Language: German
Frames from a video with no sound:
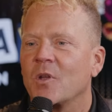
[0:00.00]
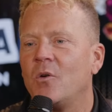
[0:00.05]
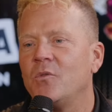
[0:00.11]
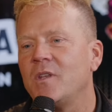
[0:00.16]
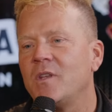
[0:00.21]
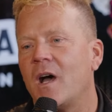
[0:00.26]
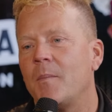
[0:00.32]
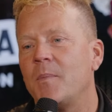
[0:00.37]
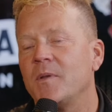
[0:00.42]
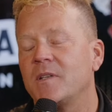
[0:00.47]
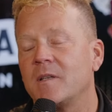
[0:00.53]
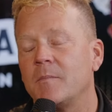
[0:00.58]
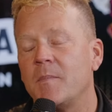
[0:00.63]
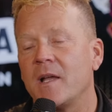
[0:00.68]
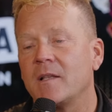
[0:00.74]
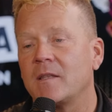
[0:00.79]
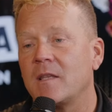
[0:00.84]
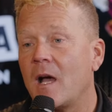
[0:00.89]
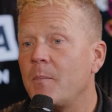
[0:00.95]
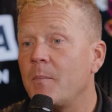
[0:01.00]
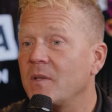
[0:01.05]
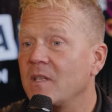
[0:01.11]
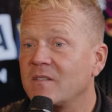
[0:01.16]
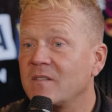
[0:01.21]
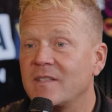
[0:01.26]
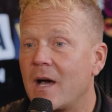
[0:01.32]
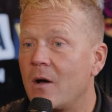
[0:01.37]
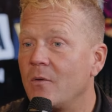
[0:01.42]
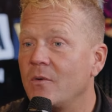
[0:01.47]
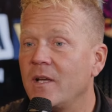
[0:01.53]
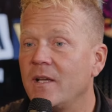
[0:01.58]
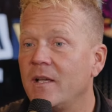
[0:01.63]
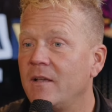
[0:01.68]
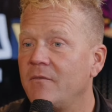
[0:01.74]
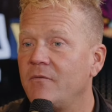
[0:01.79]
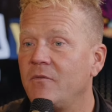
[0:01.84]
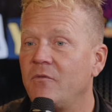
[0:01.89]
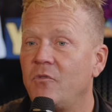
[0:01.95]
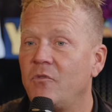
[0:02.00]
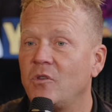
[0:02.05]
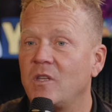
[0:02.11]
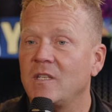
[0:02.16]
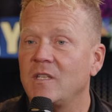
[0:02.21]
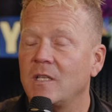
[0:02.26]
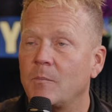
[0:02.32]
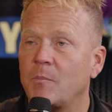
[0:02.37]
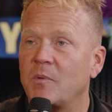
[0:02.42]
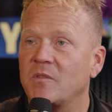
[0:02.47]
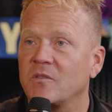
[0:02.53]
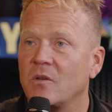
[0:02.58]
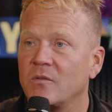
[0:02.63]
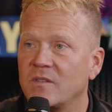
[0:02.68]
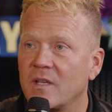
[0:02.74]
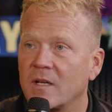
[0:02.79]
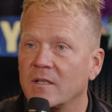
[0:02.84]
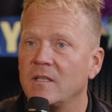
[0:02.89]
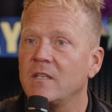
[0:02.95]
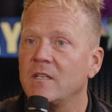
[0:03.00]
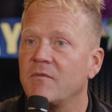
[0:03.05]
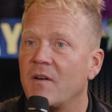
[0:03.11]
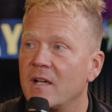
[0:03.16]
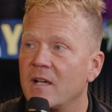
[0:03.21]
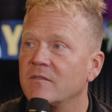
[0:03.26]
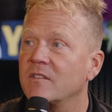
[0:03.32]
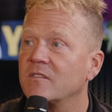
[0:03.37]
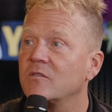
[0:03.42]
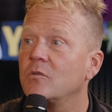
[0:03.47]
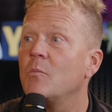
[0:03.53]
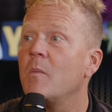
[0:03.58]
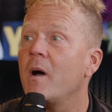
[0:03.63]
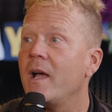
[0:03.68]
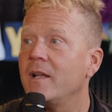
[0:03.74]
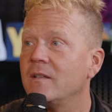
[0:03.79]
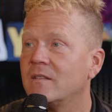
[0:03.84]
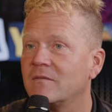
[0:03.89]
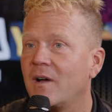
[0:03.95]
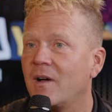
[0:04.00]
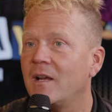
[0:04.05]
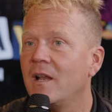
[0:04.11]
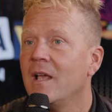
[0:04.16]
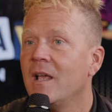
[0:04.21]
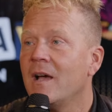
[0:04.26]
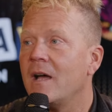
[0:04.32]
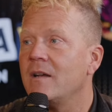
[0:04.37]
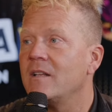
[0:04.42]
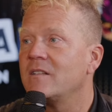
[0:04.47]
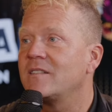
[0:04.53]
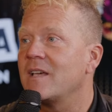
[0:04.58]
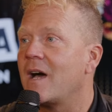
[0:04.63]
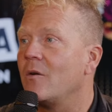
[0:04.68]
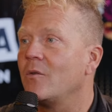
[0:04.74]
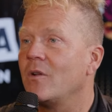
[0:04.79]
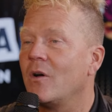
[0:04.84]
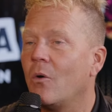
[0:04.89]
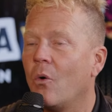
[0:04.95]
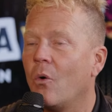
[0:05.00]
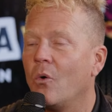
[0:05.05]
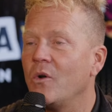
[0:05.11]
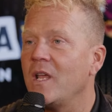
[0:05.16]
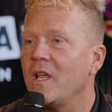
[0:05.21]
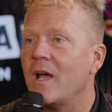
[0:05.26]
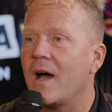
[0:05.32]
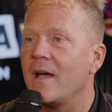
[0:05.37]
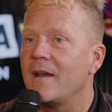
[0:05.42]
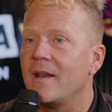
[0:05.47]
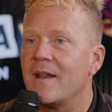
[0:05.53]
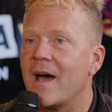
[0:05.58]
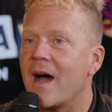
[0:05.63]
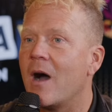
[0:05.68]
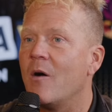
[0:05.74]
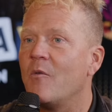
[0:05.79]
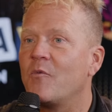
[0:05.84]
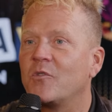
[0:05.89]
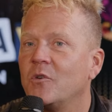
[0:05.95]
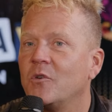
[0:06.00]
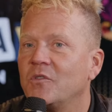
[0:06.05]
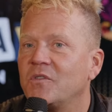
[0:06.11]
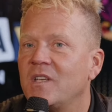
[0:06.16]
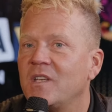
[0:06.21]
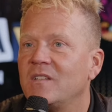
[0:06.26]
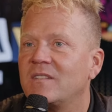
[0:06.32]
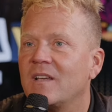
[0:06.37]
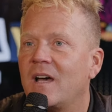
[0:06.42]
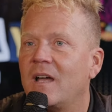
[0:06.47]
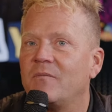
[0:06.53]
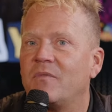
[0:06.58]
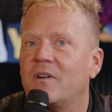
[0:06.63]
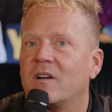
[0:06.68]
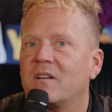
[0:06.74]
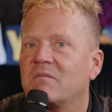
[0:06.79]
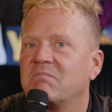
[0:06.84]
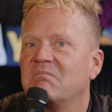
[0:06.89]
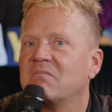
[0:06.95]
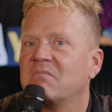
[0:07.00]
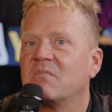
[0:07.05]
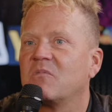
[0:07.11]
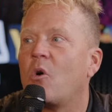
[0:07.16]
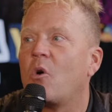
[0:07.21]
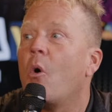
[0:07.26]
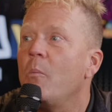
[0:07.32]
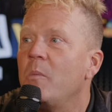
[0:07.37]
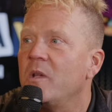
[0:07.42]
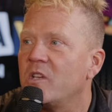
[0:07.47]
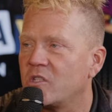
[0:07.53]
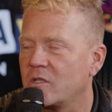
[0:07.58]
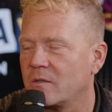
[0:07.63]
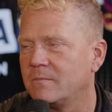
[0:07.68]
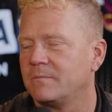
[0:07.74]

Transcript: Und da habe ich gemerkt, ja, bei der Sauna äh, würde jede Person sagen, ich weiß, was du meinst, ja. weil eine Sauna ohne einen Aufguss ist einfach komisch. Das Einfach nicht